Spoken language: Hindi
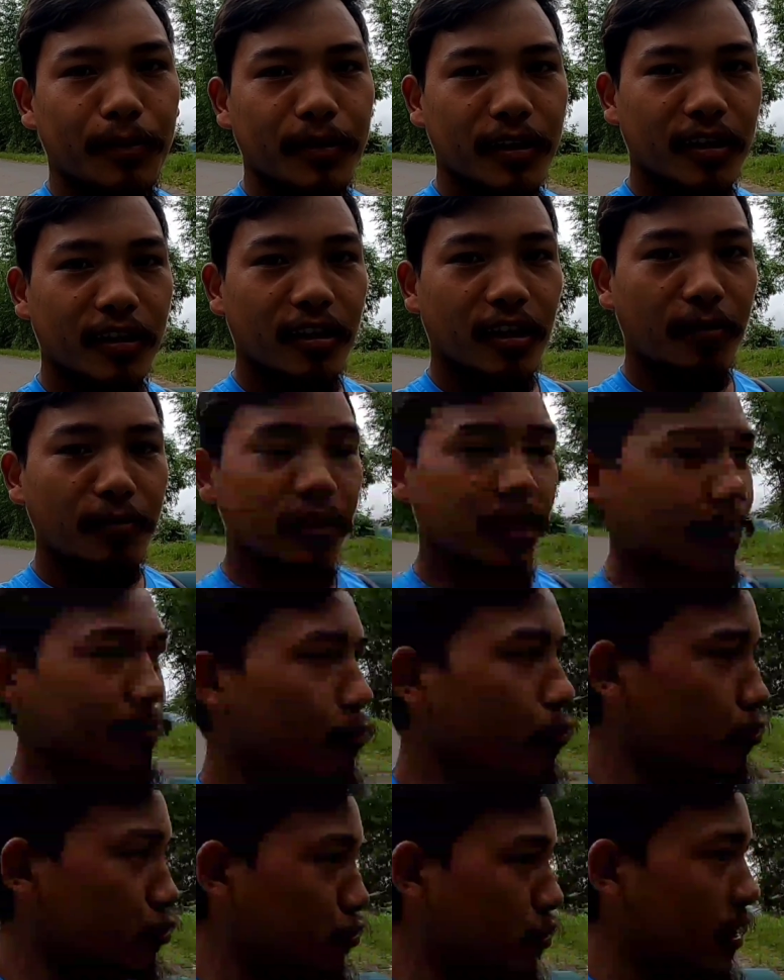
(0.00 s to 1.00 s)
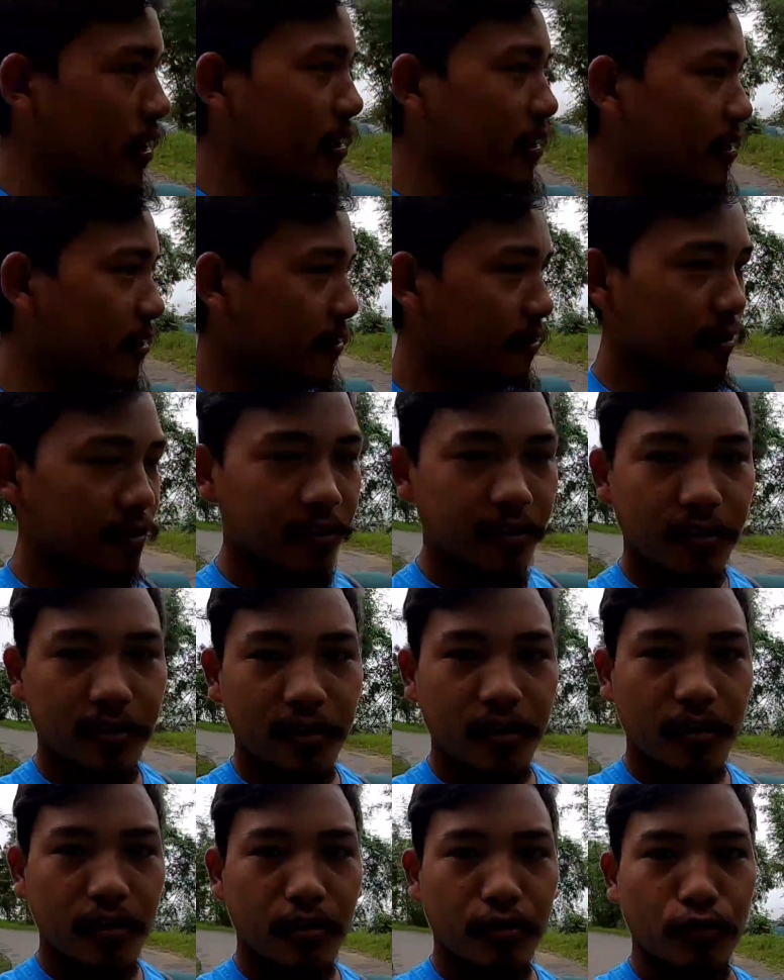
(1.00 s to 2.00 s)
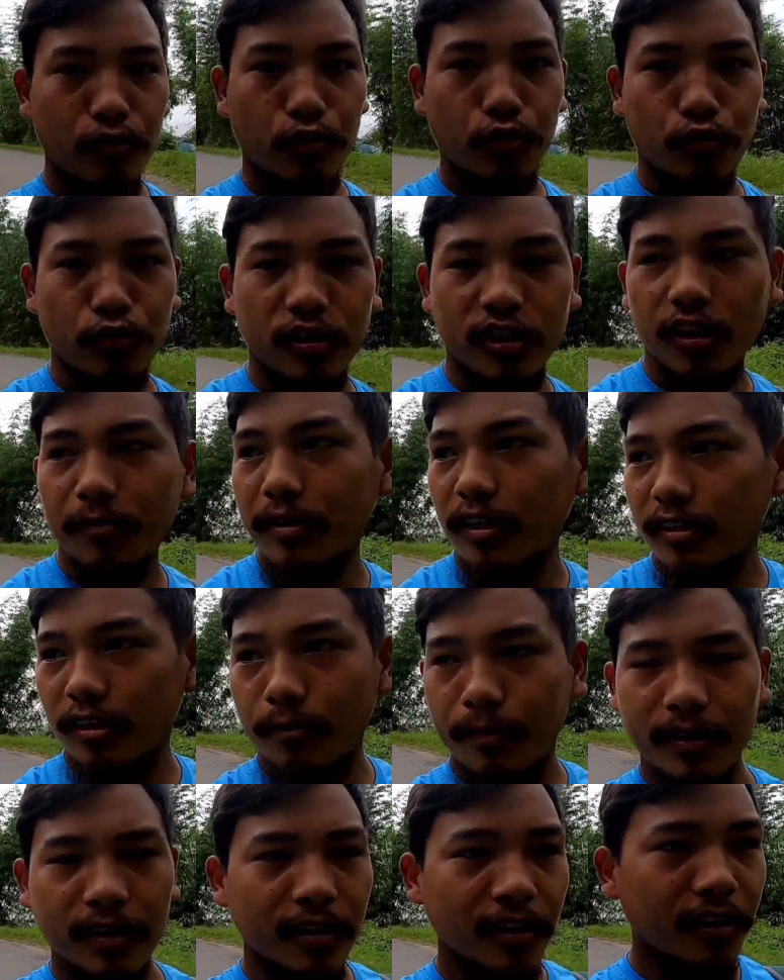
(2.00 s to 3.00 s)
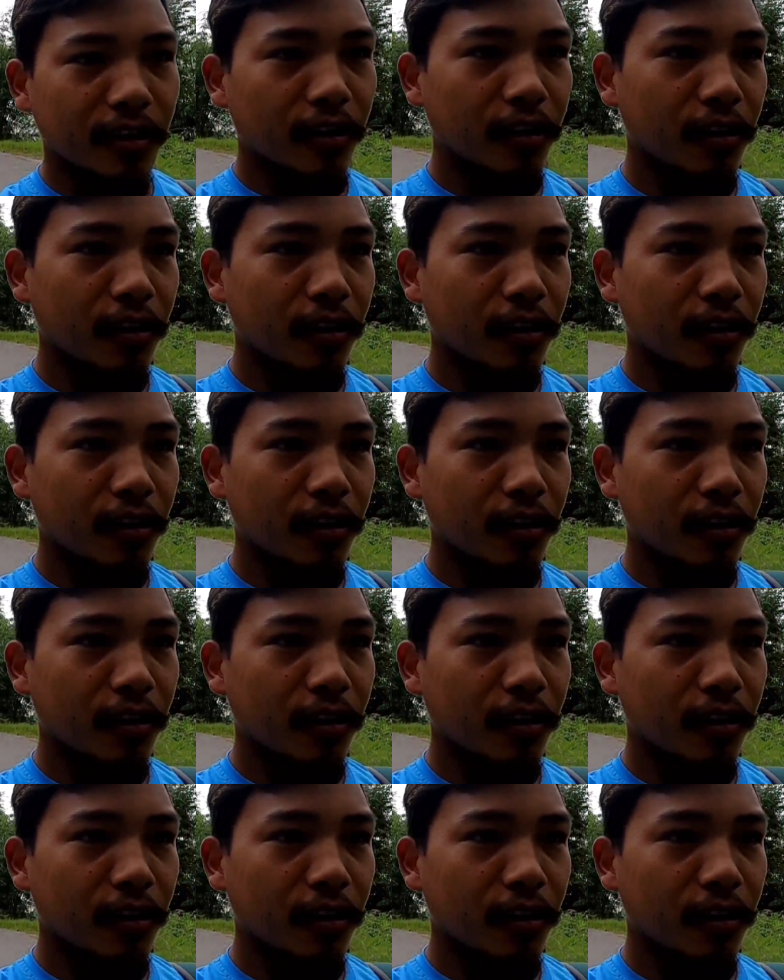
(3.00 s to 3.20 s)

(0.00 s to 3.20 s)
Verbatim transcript: अभी हम यहाँ पहुँच चुका है और रोड यहाँ पर ख़त्म है